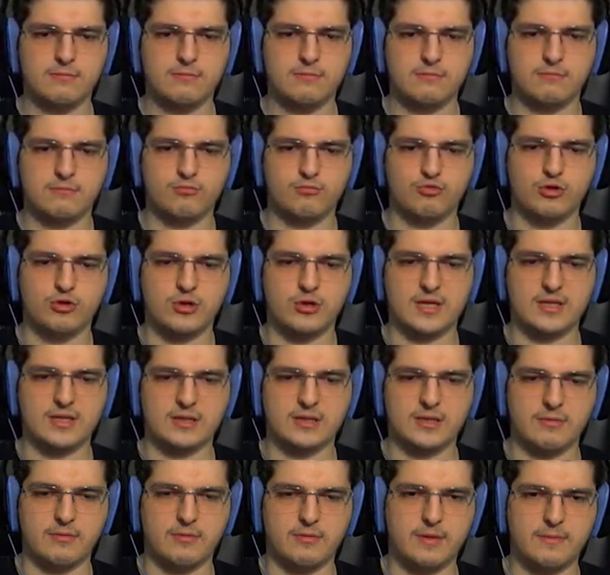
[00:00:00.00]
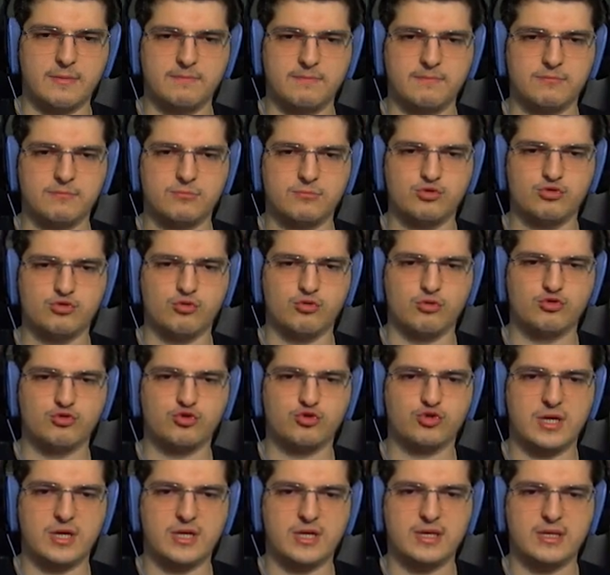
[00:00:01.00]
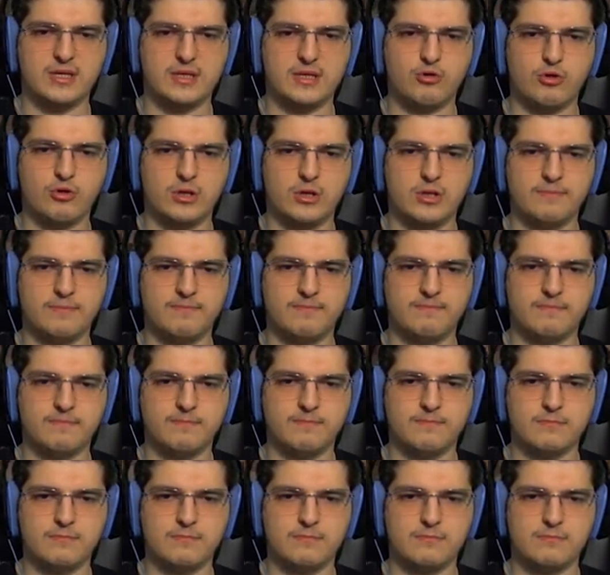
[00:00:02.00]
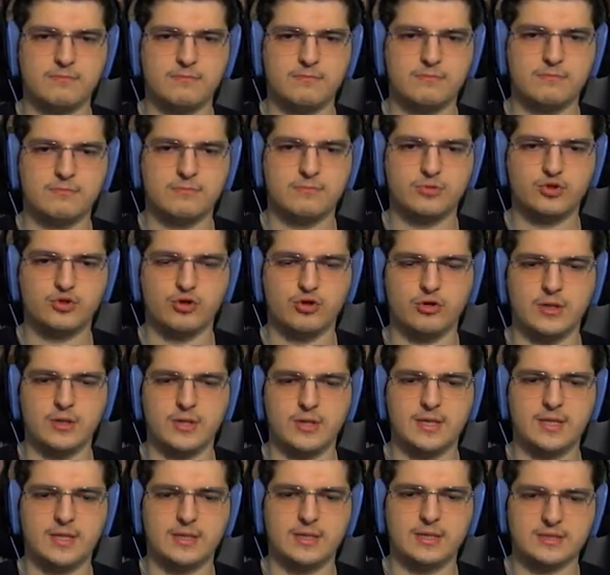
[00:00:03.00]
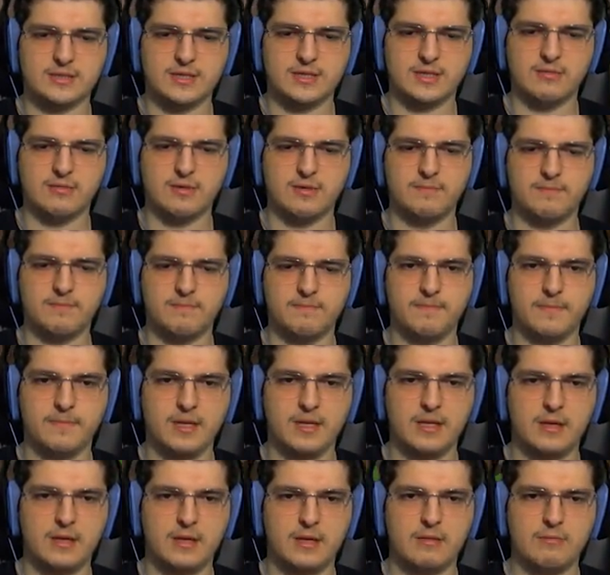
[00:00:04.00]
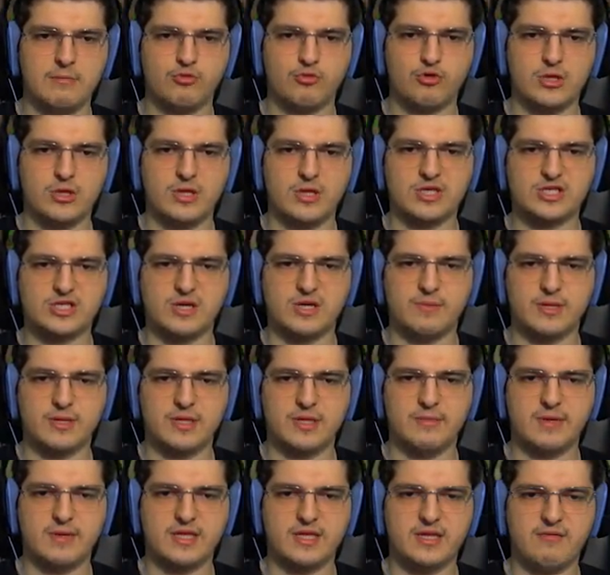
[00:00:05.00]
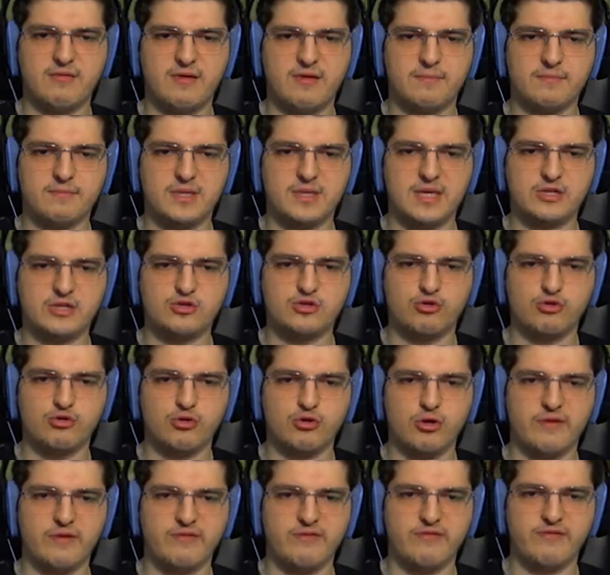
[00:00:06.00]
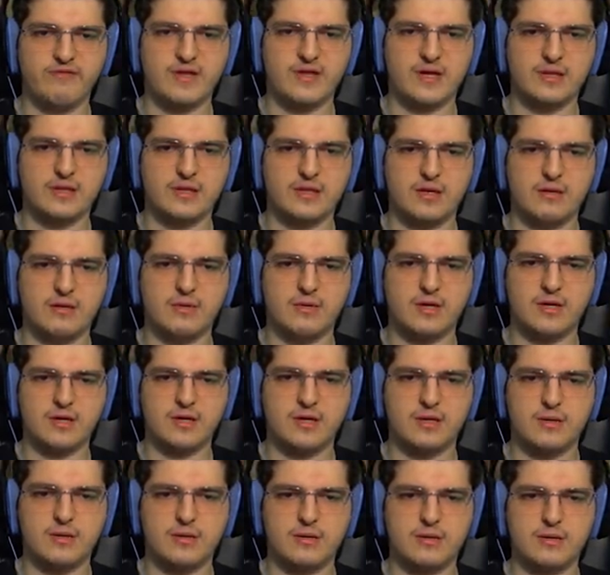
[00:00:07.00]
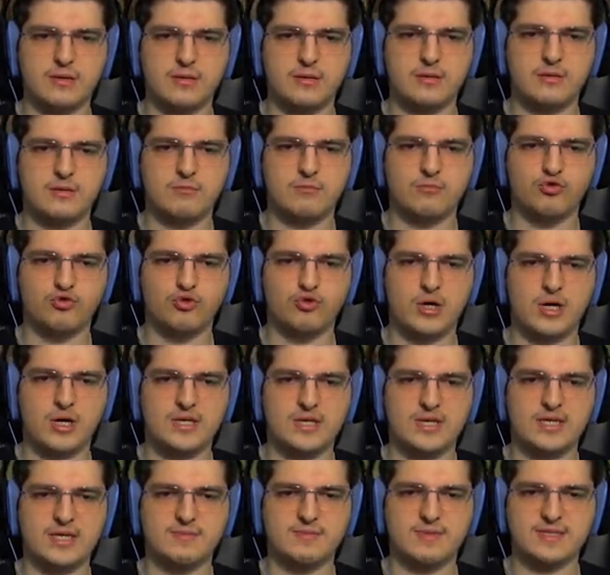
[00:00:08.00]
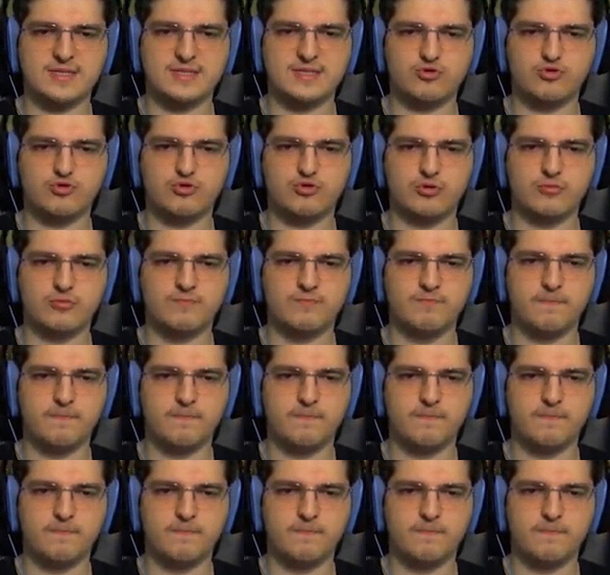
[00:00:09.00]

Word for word: Bunlar da tamam. Şu 9 taneyi de koyalım. Şöyle tamam. Buraları çapalamaya devam. Gece oluyor hafiften ama bunu halletmek istiyorum.